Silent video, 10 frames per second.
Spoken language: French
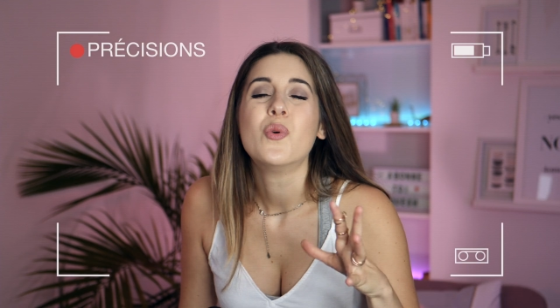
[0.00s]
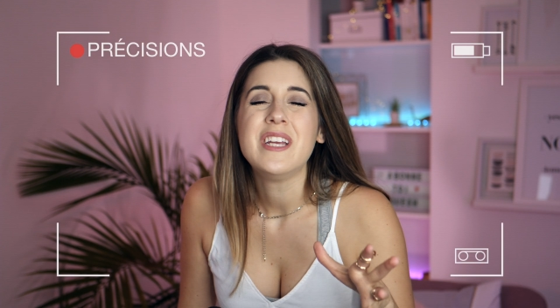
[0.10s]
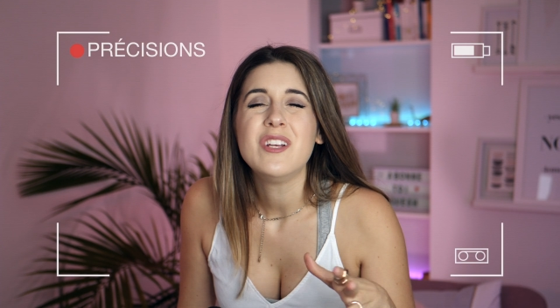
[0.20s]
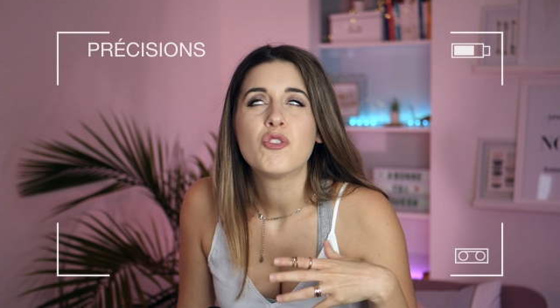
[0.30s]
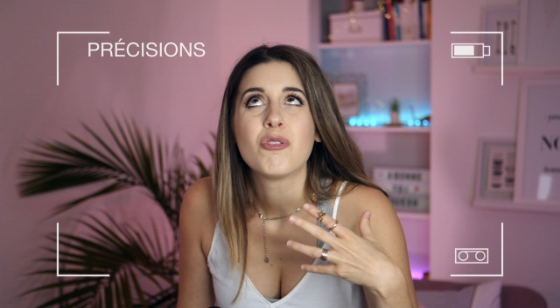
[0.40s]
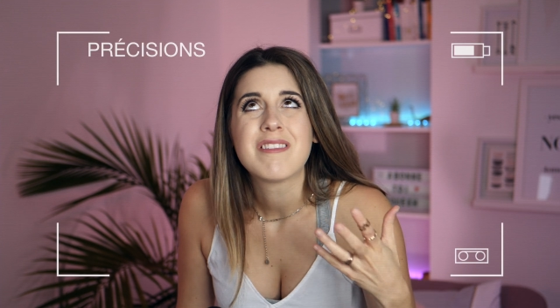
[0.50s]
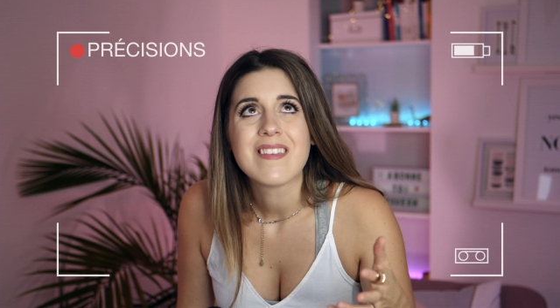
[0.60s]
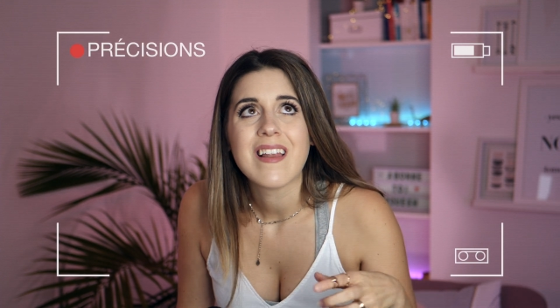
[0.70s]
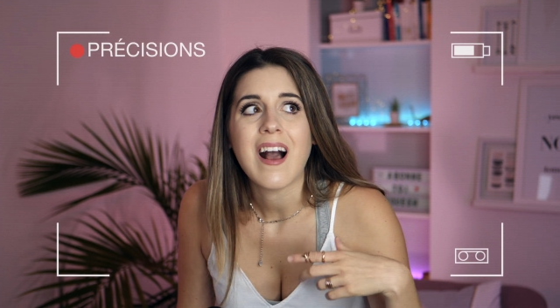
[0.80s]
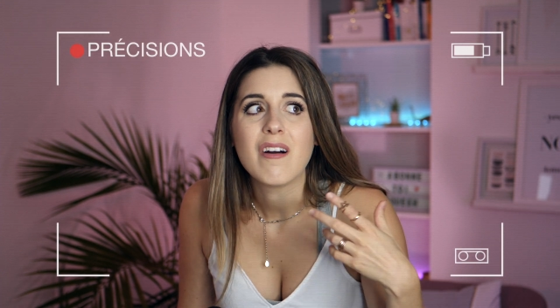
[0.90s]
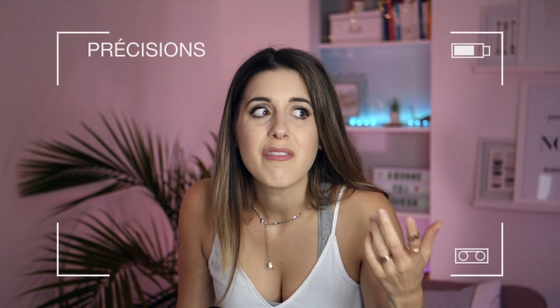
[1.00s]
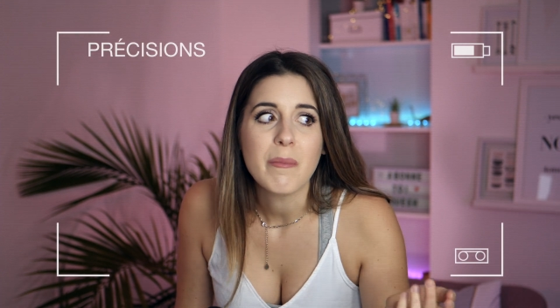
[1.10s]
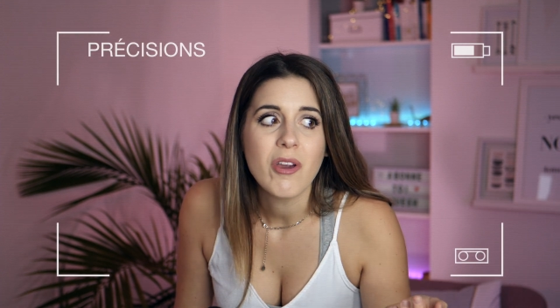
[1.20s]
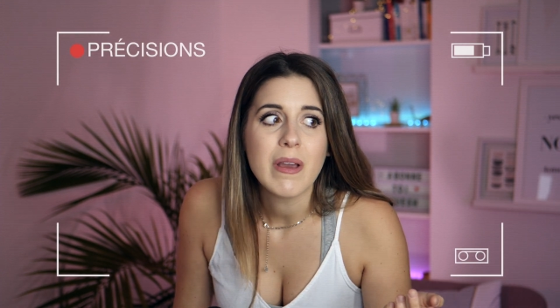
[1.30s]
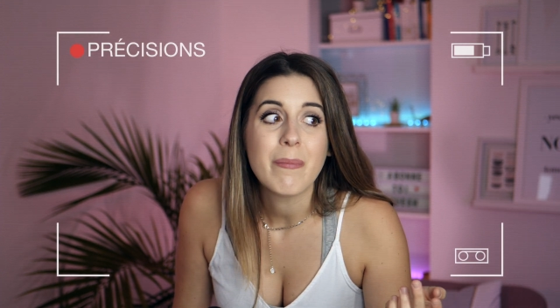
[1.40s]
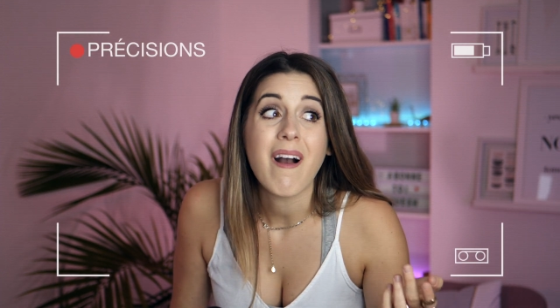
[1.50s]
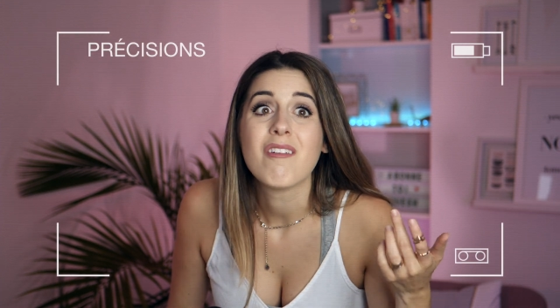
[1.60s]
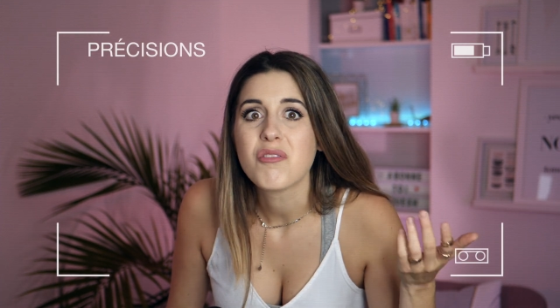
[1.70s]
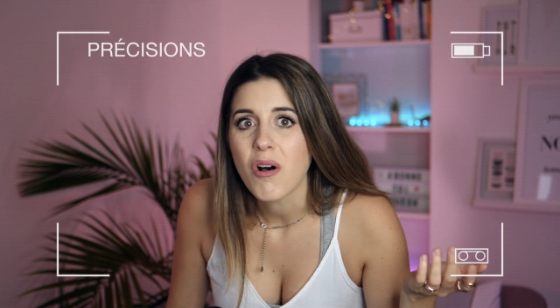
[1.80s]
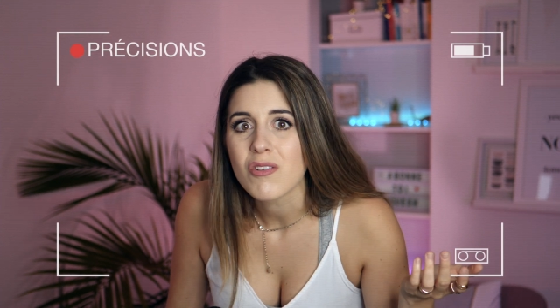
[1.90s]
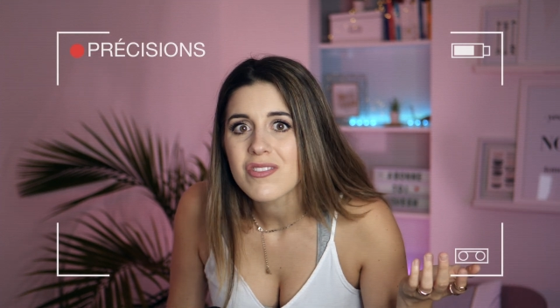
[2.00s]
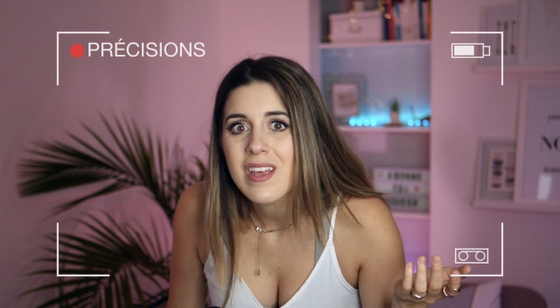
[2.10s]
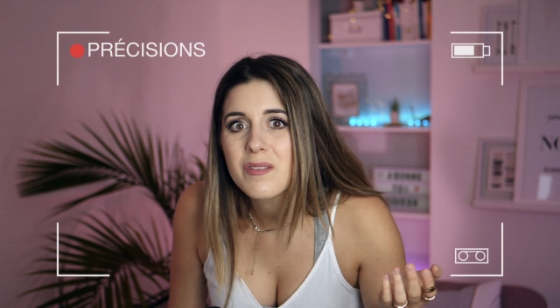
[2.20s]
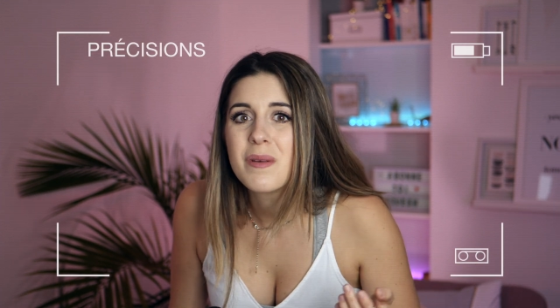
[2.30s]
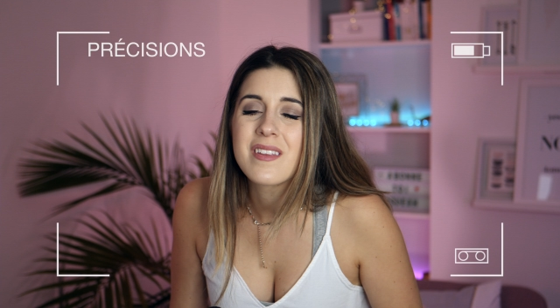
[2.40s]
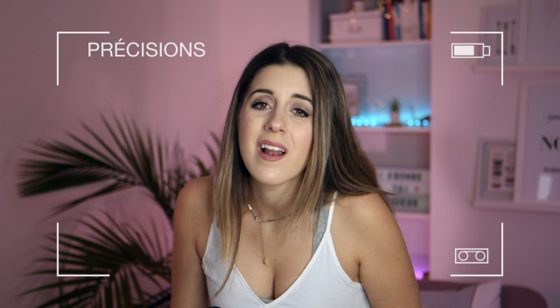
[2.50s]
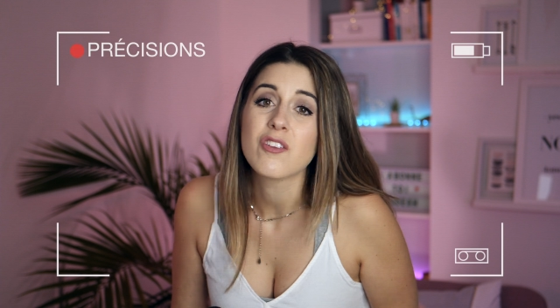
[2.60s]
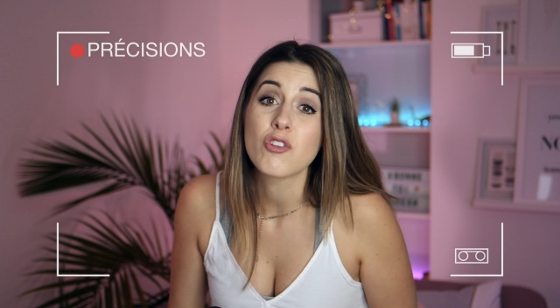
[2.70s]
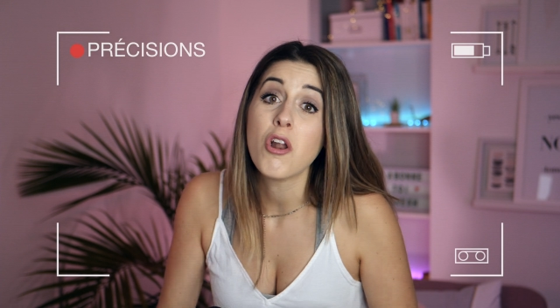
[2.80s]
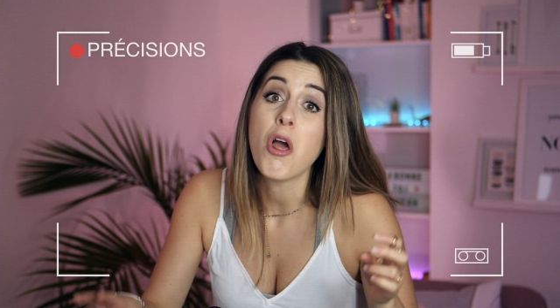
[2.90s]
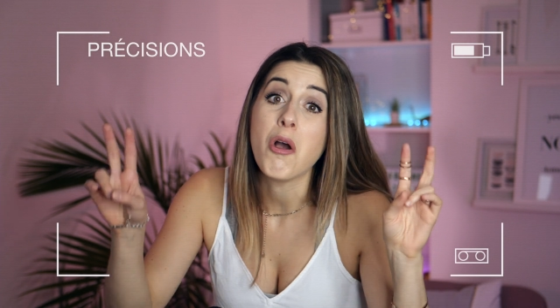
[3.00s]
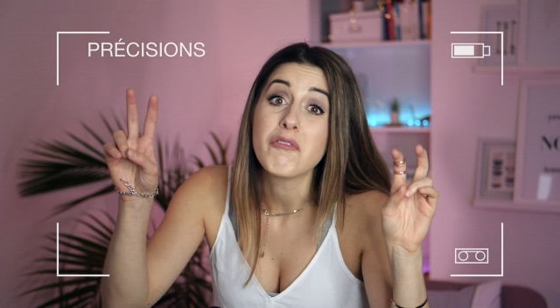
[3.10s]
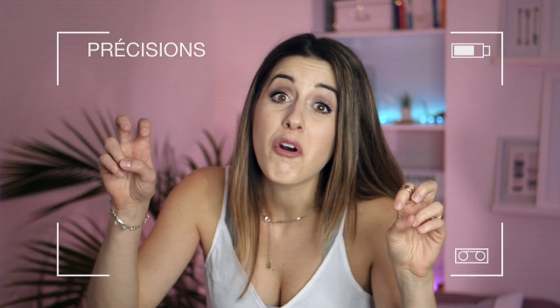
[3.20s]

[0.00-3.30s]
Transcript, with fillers: Oui, je sais, Lara Fabian est pas française mais c'est la seule